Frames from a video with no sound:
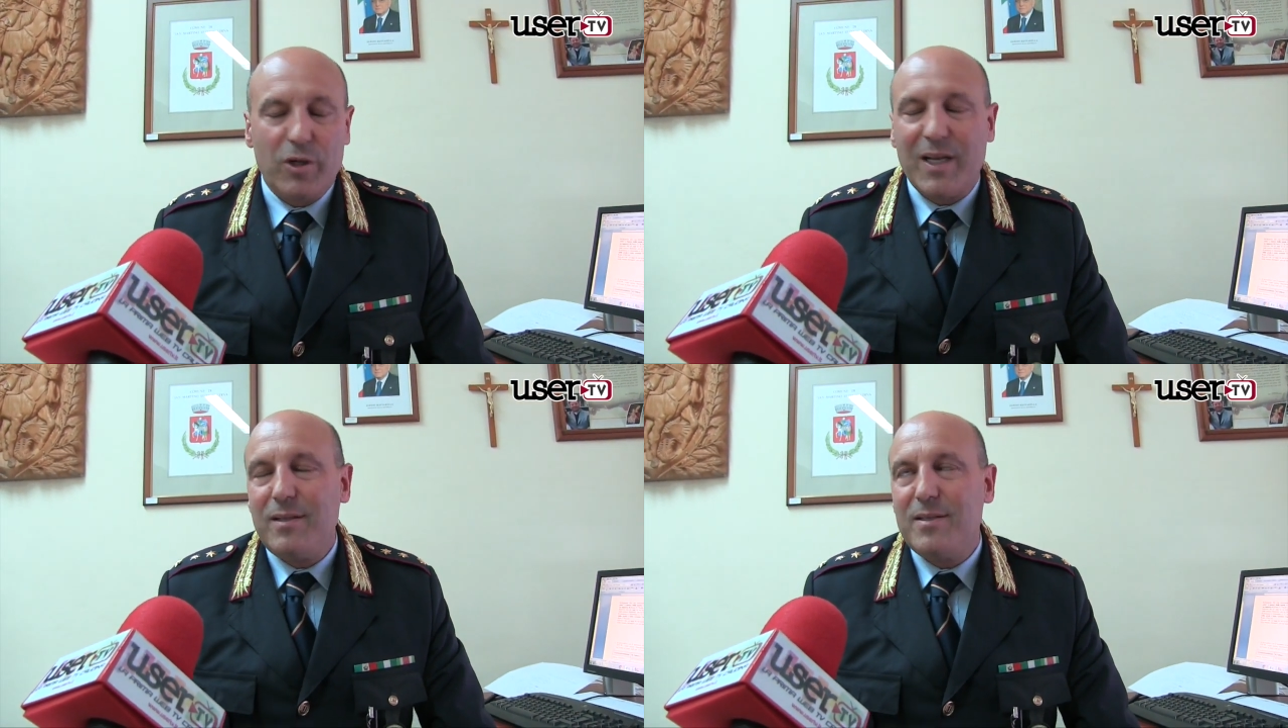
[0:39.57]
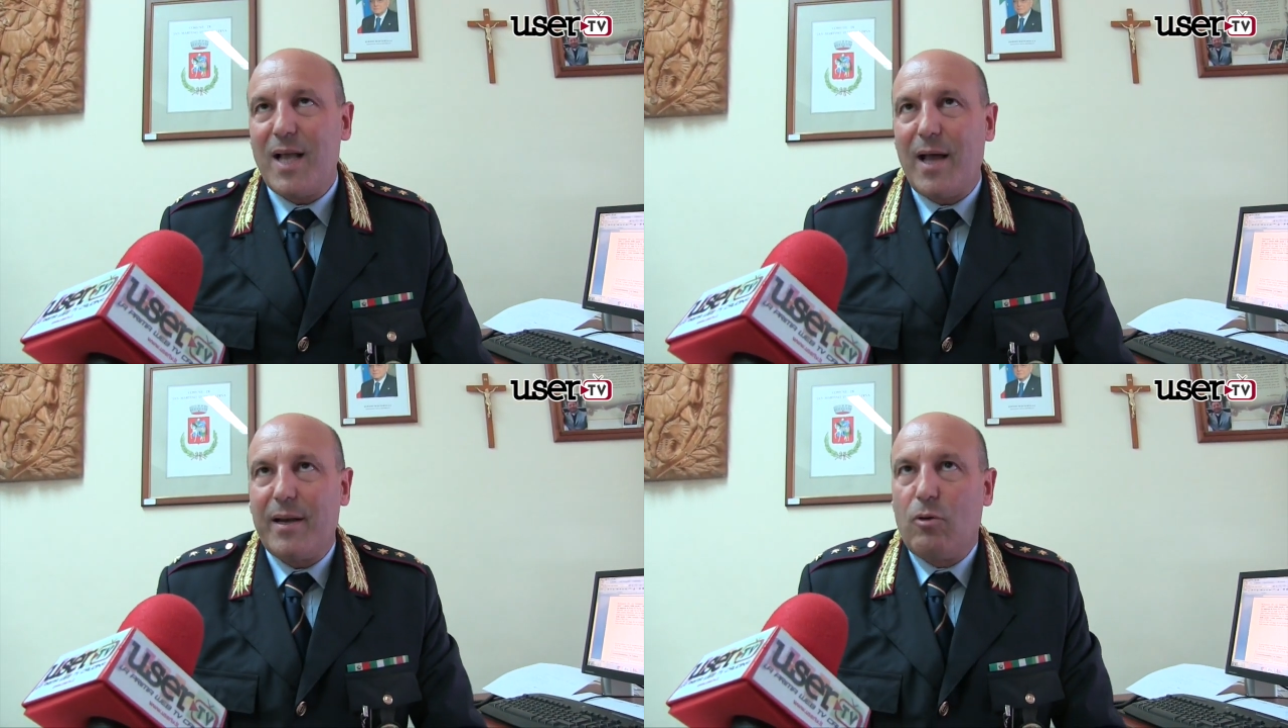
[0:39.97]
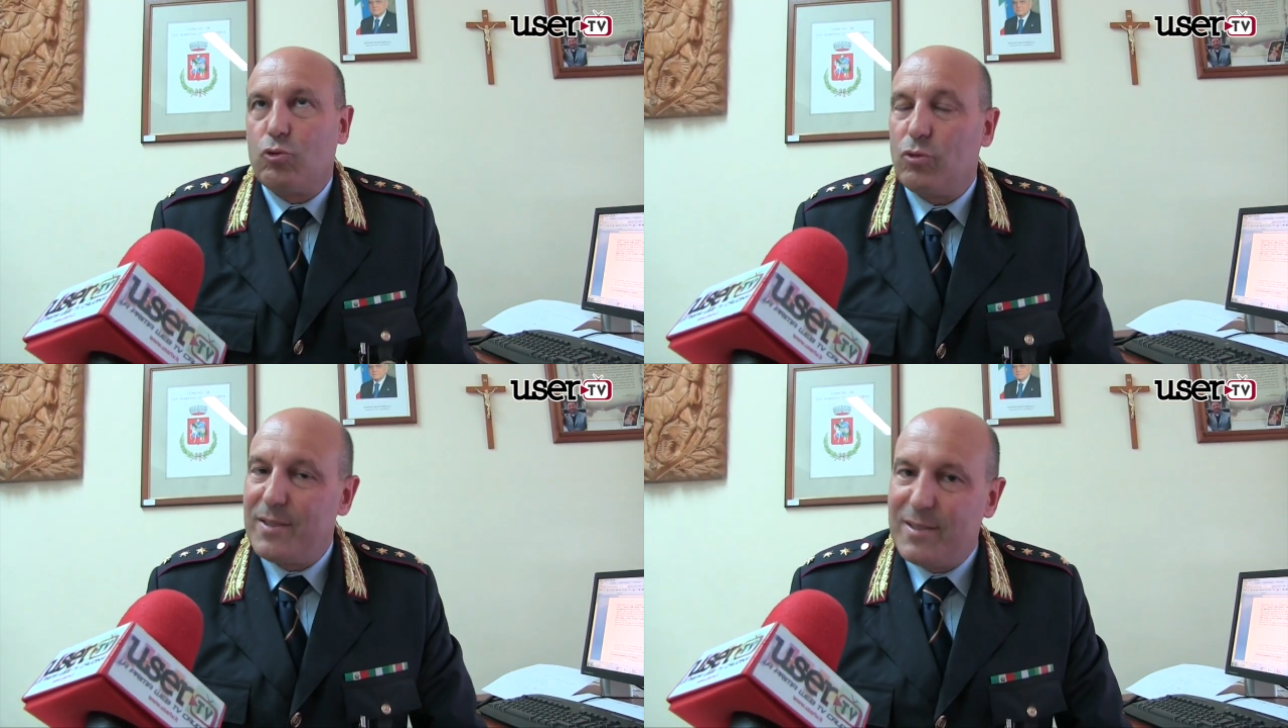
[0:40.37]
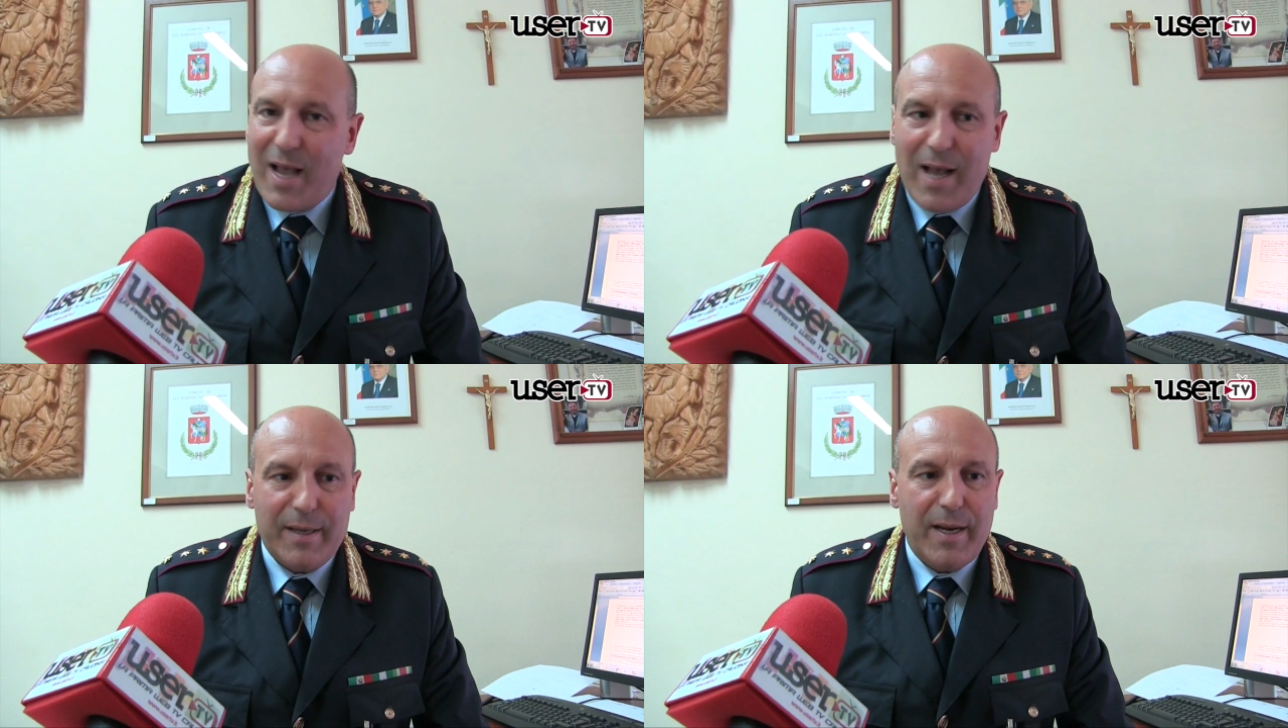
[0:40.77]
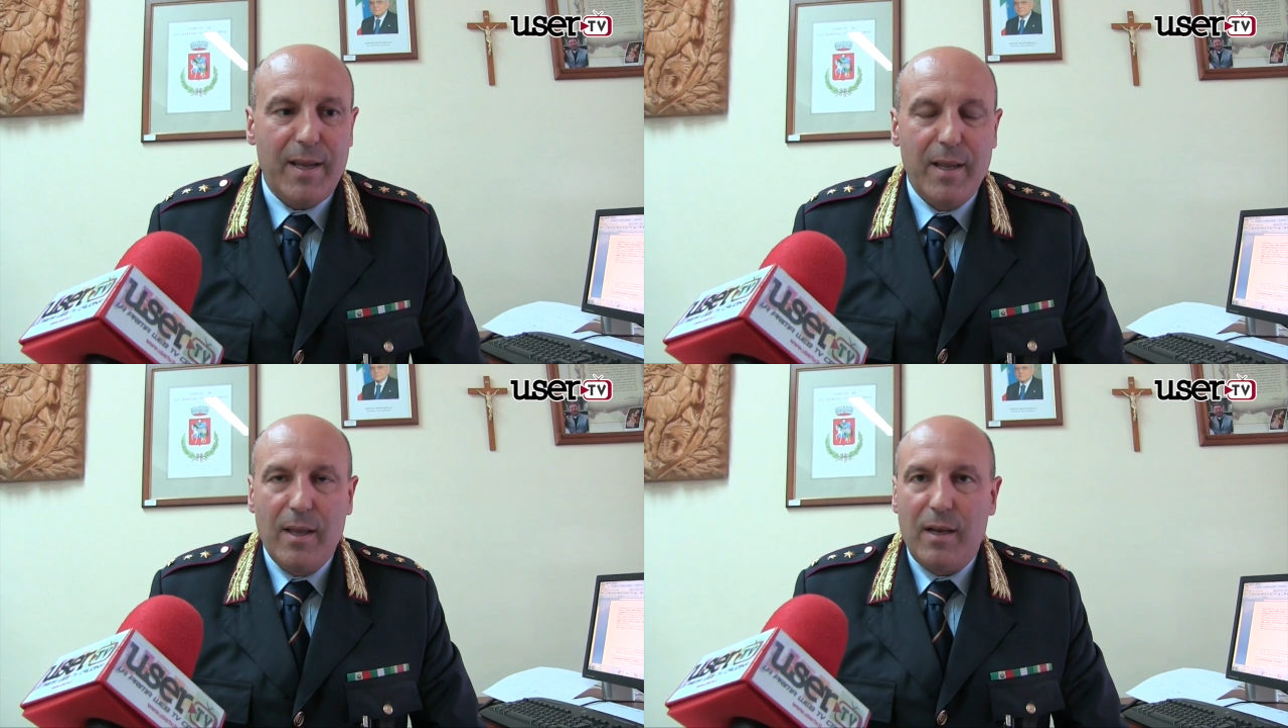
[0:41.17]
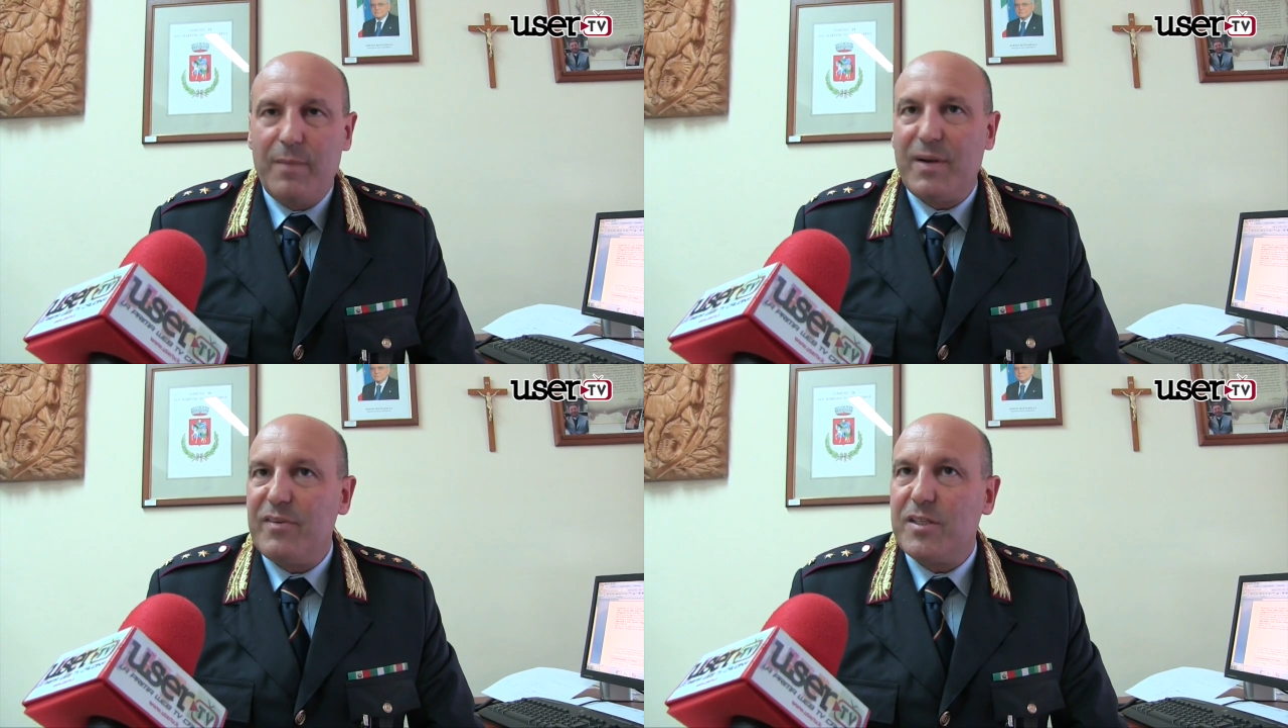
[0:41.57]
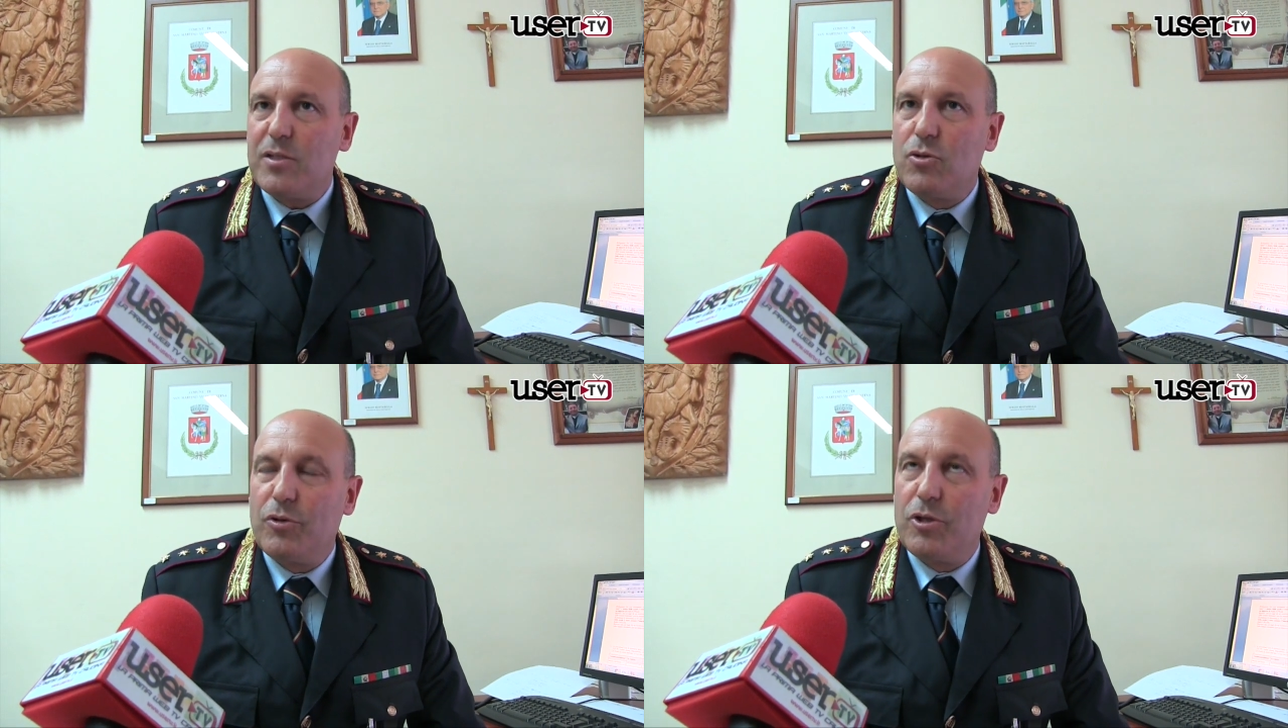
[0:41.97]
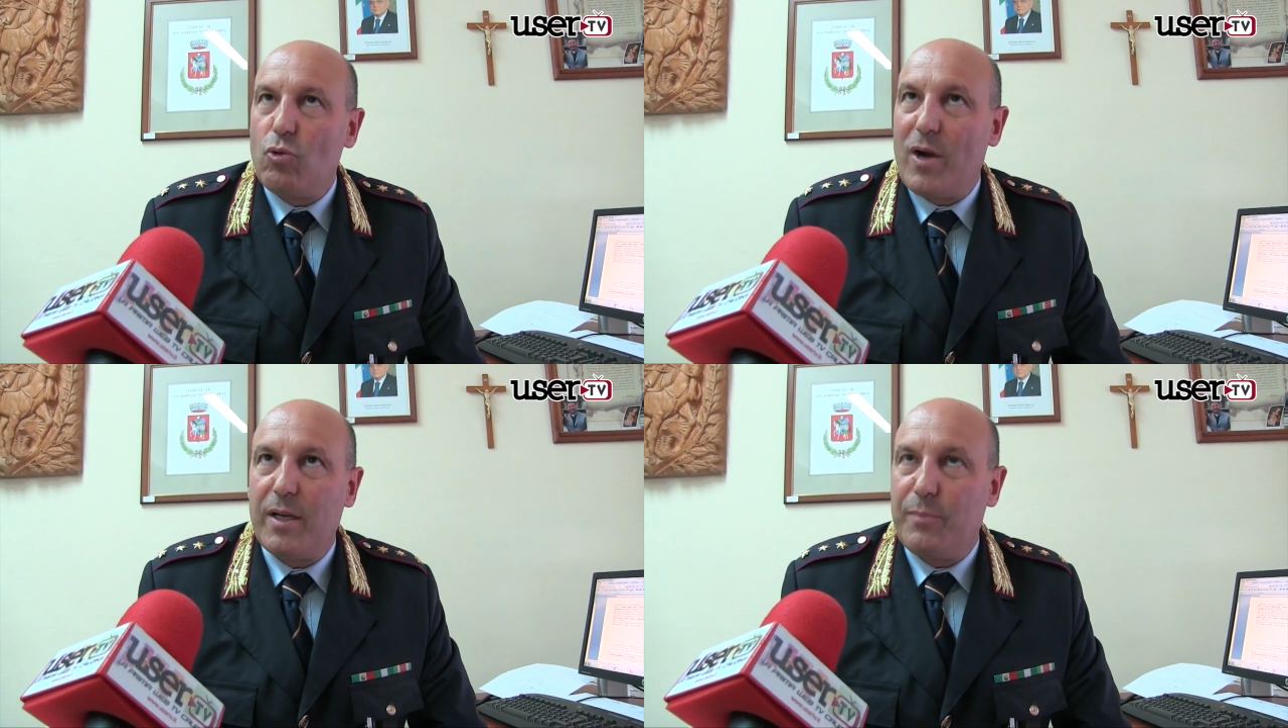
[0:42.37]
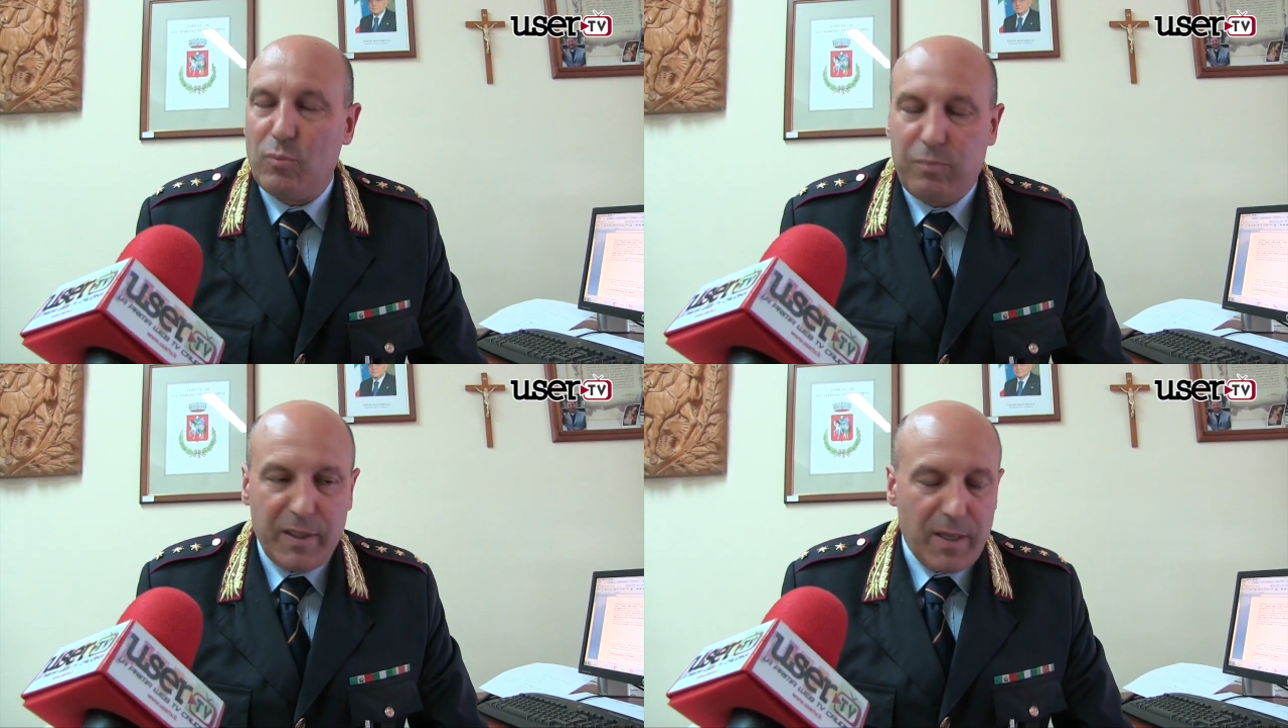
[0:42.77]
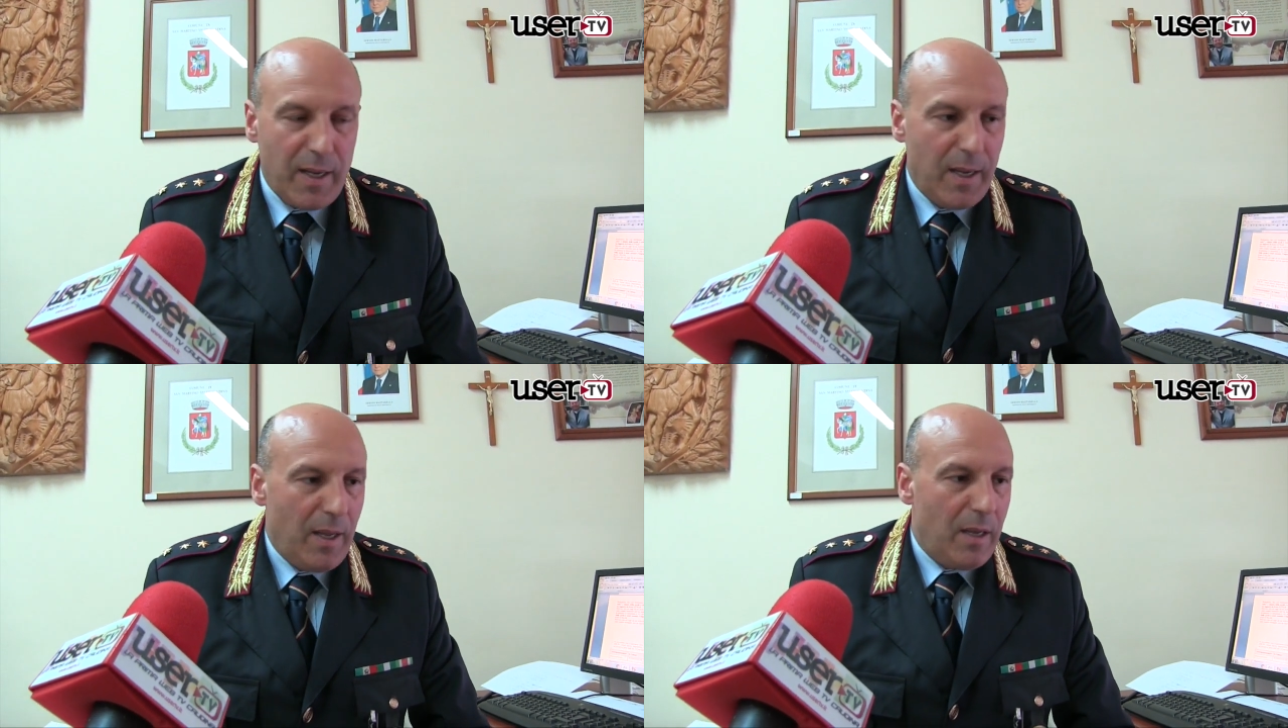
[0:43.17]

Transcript: organizzare e autorizzare le manifestazioni su aree pubbliche.